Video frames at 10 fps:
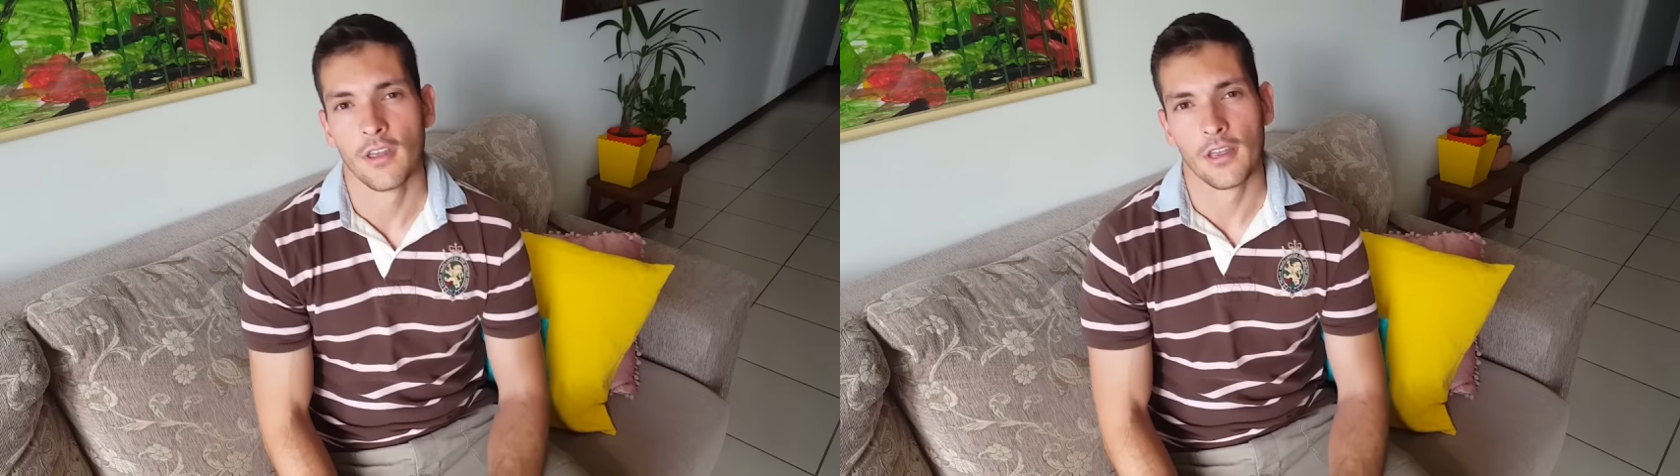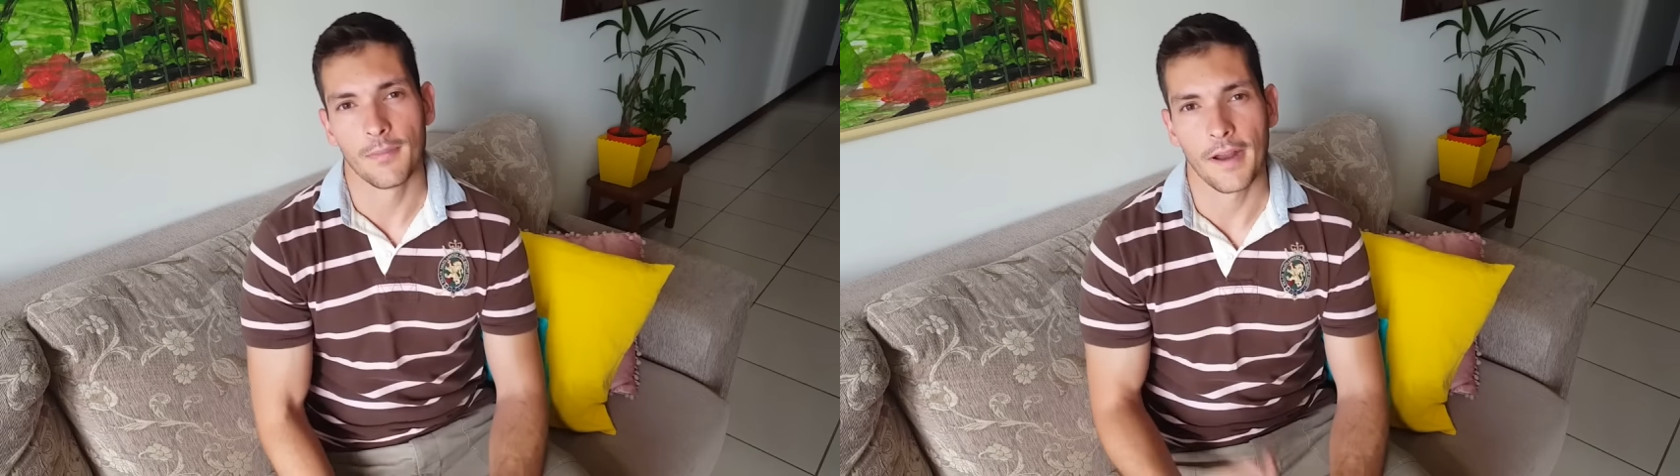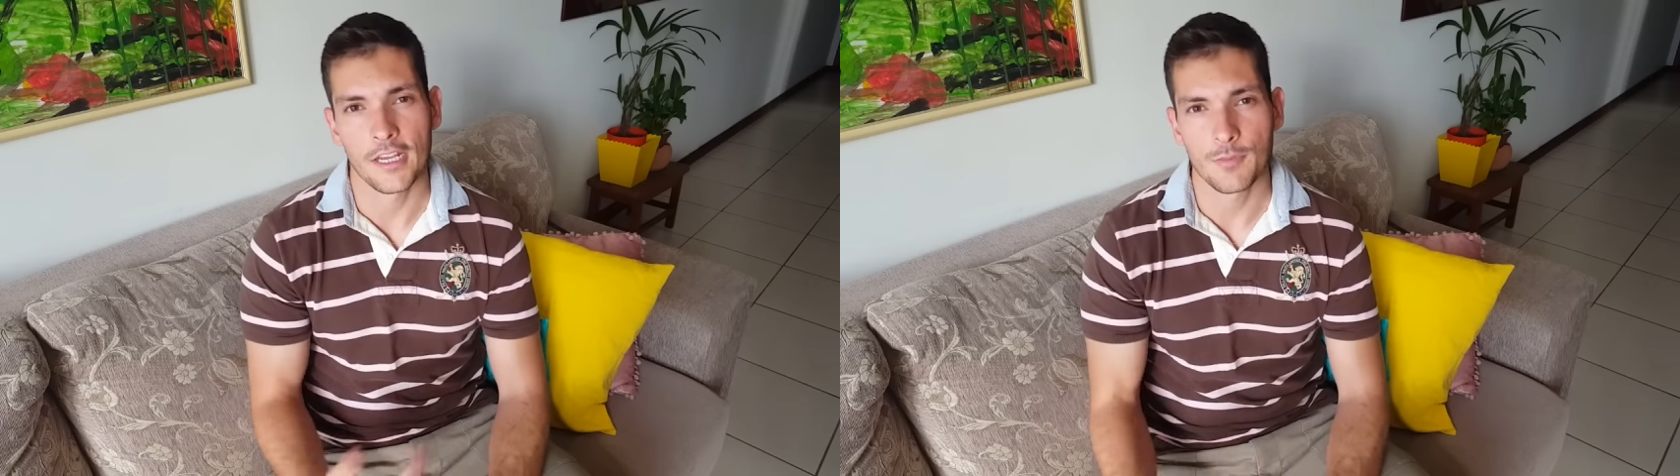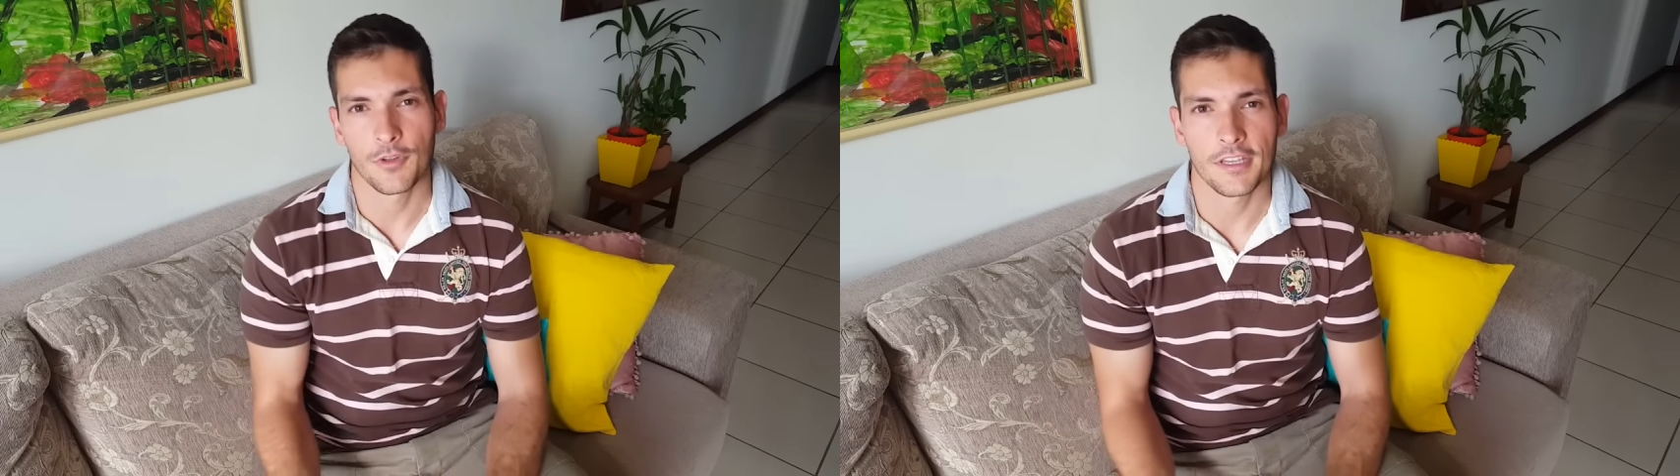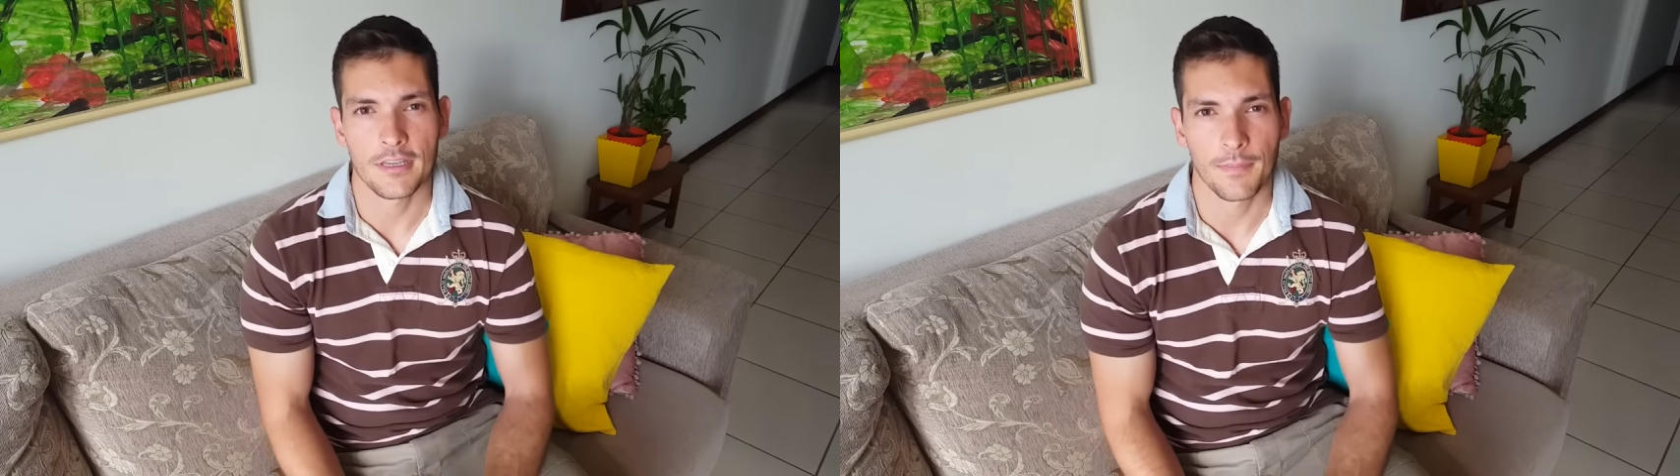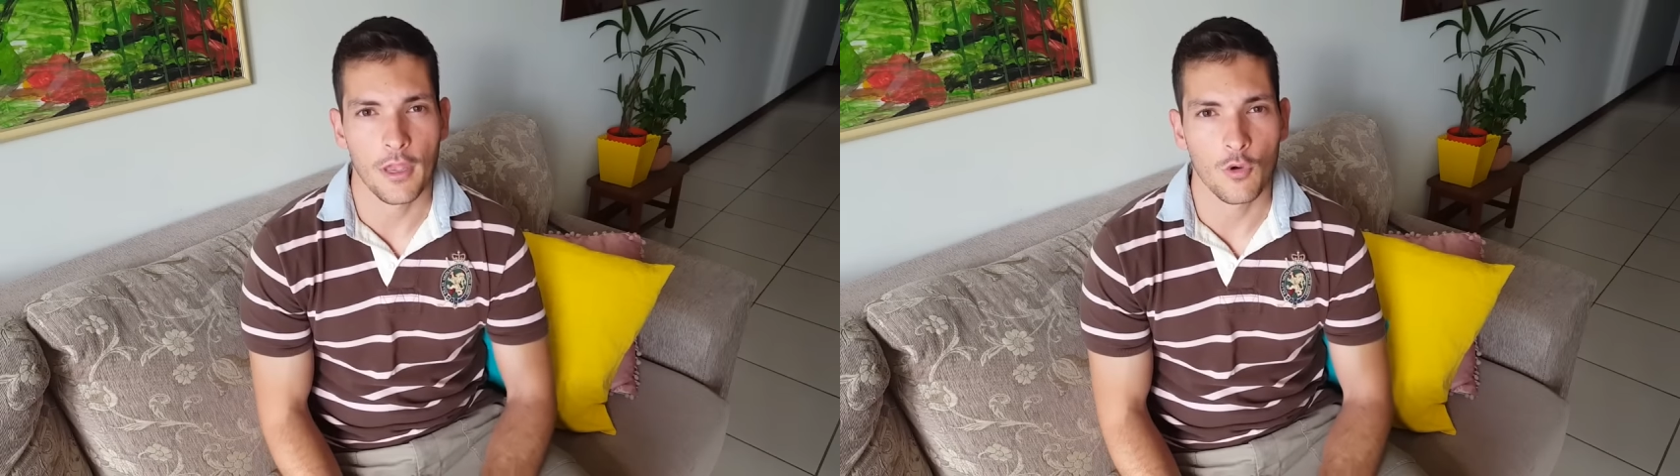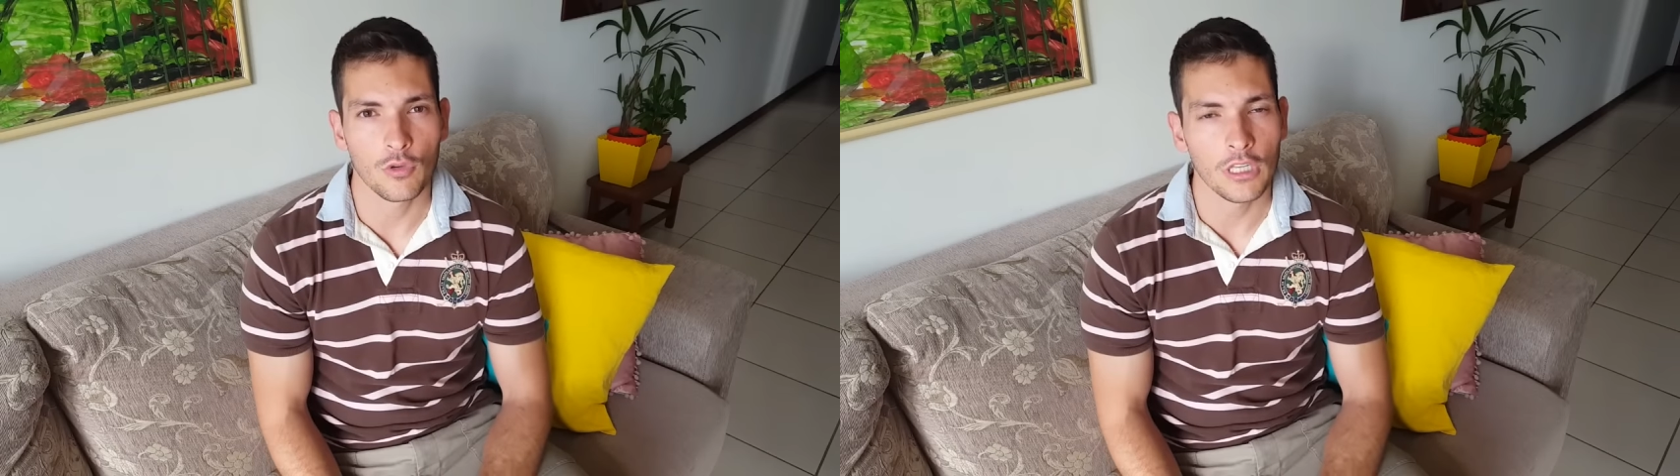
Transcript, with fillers: E para responder essa pergunta,